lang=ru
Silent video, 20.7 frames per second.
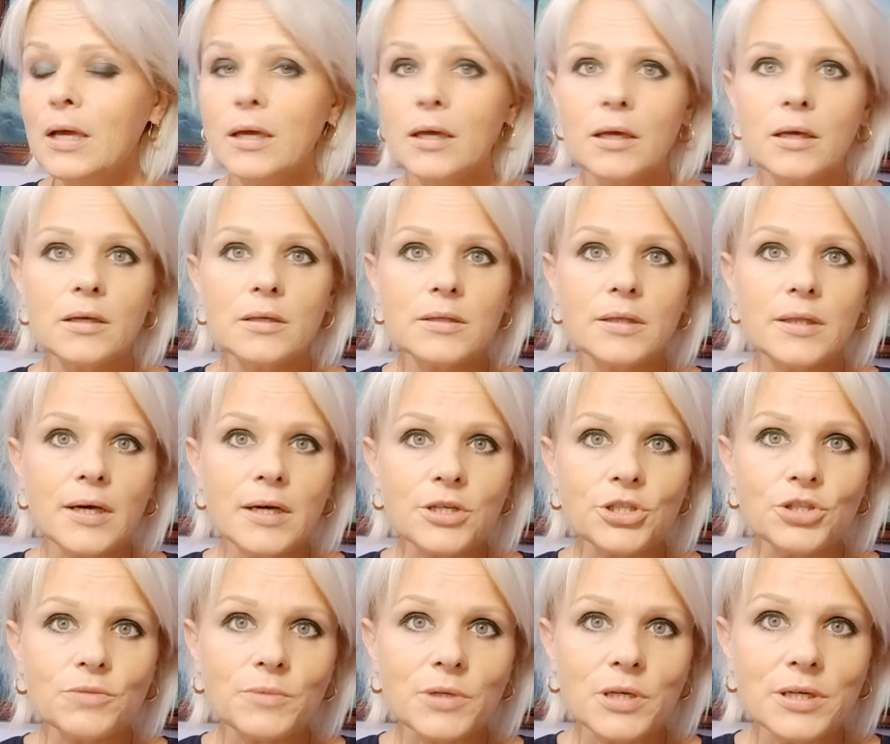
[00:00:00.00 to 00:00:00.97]
И
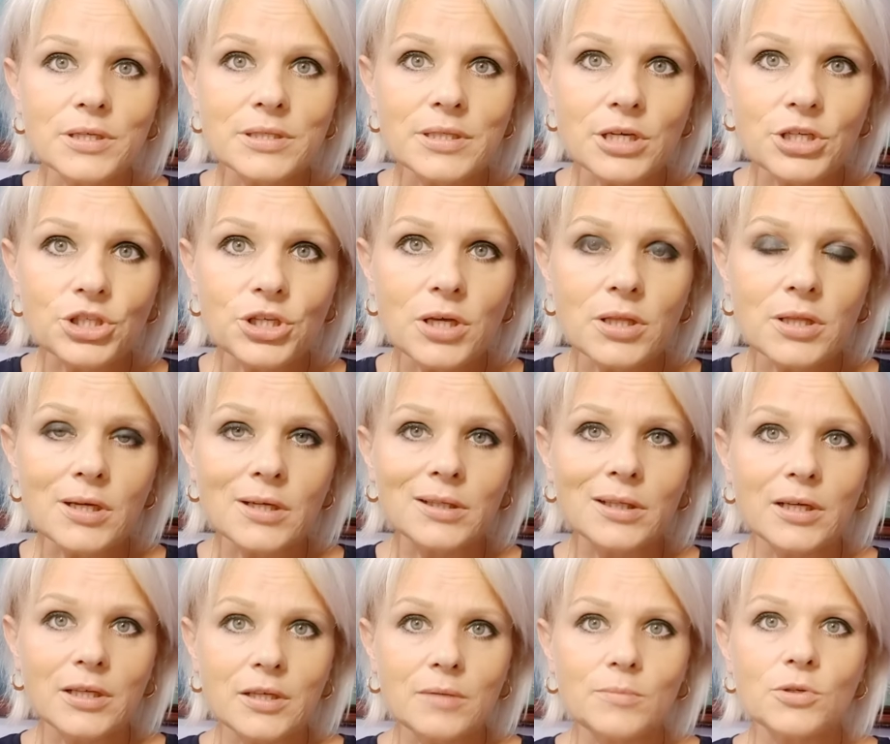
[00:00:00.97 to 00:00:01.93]
даже меня раздражает,
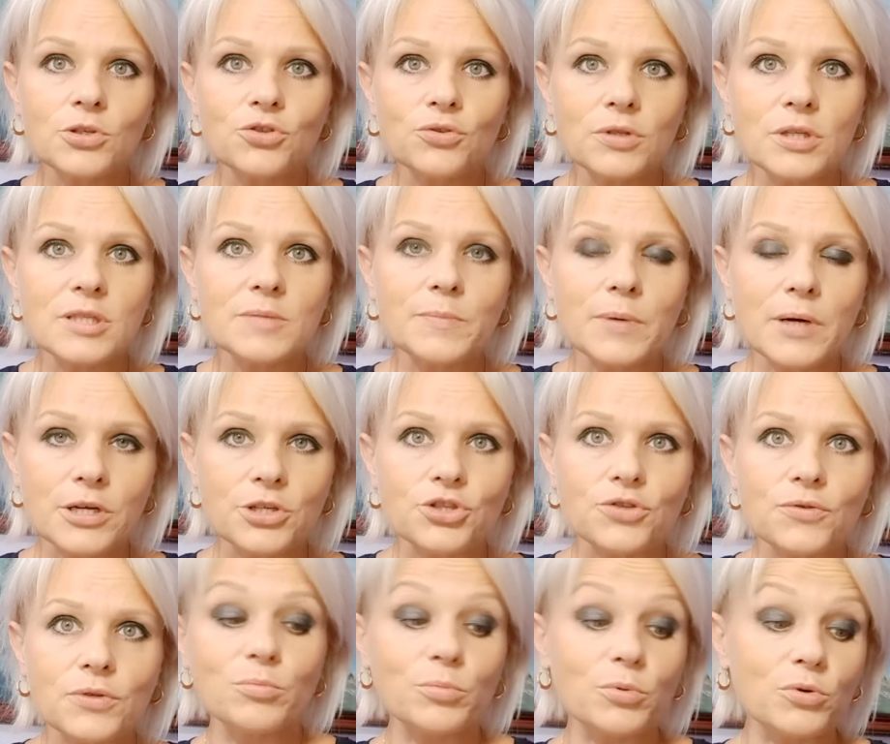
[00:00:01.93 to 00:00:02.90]
когда они меня что-то
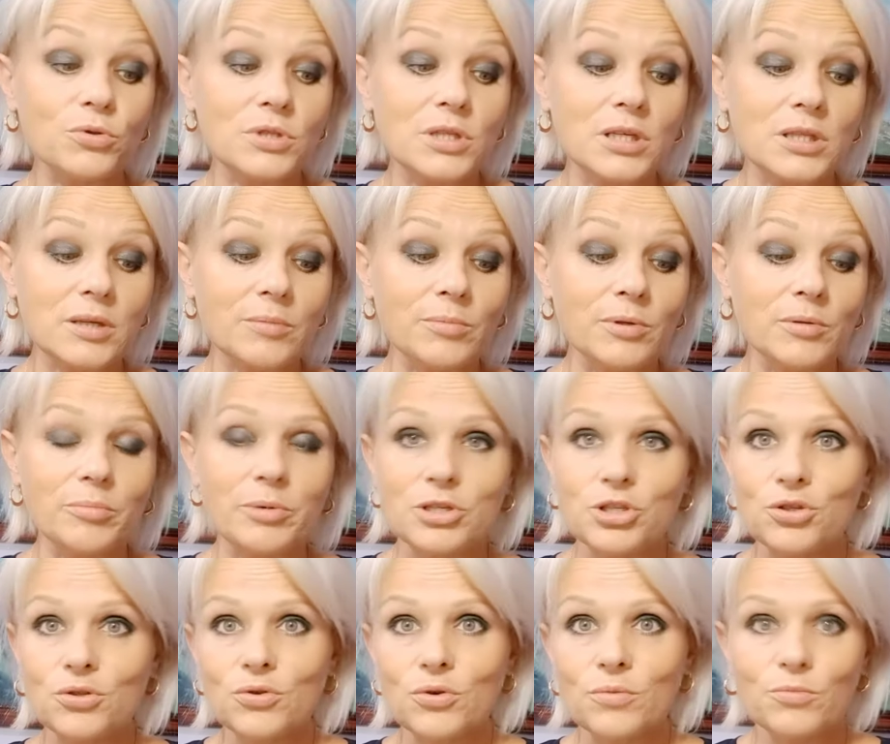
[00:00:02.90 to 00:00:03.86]
спрашивают. Просто это был
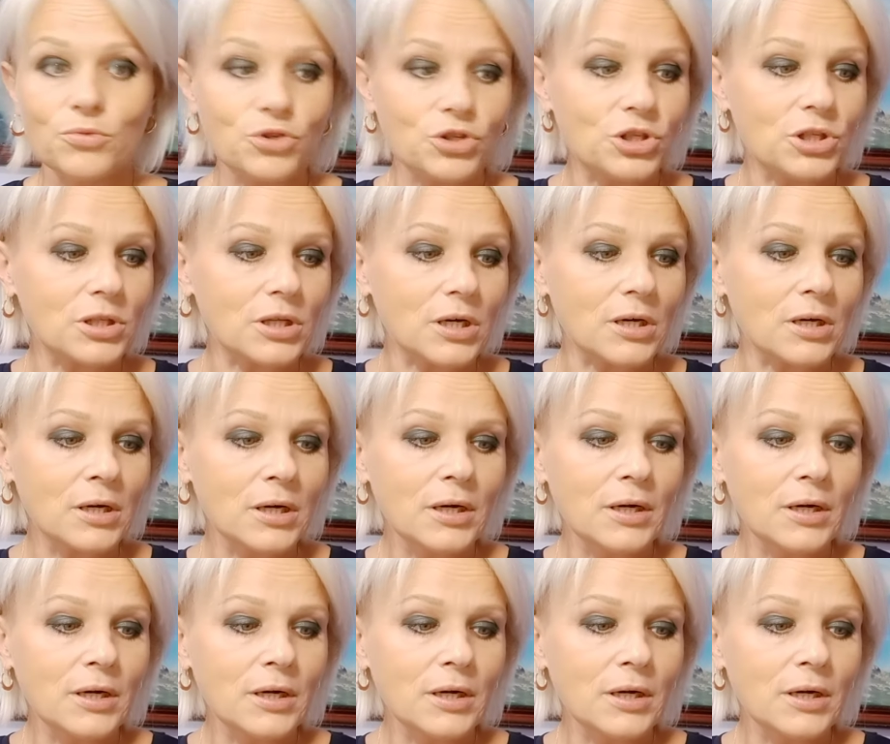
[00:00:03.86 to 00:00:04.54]
пожилой мужчина,